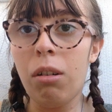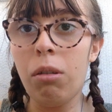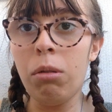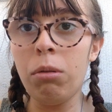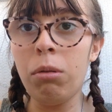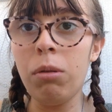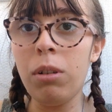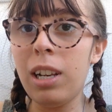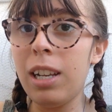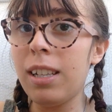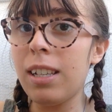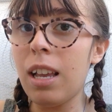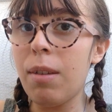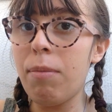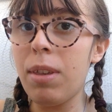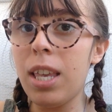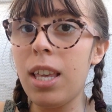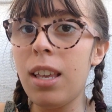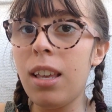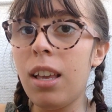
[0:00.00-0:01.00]
Coucou les
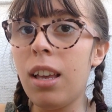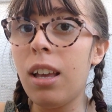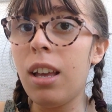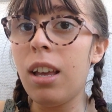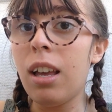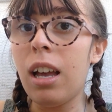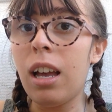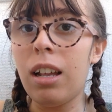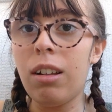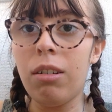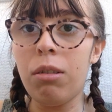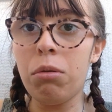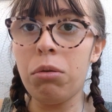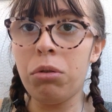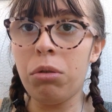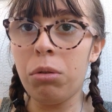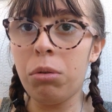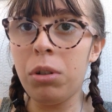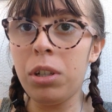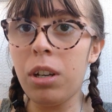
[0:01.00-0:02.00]
amis Alors
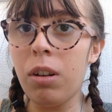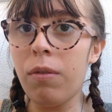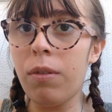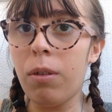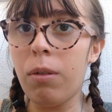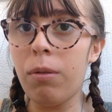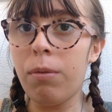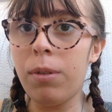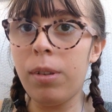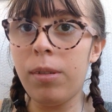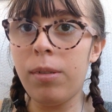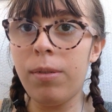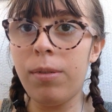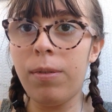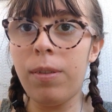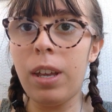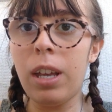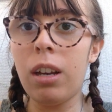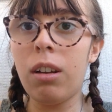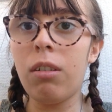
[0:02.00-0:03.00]
aujourd'hui j'avais envie de
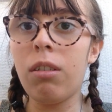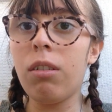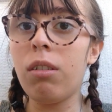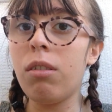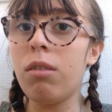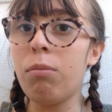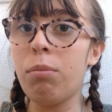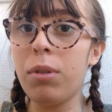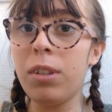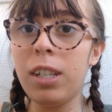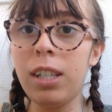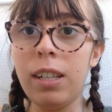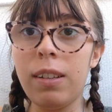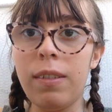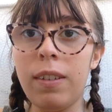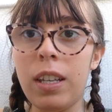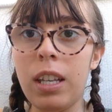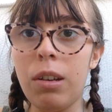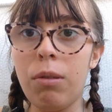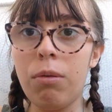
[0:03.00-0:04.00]
faire euh, une petite
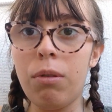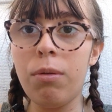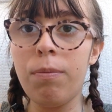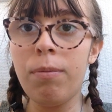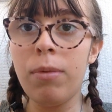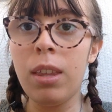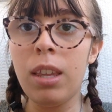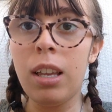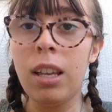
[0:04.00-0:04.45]
vidéo.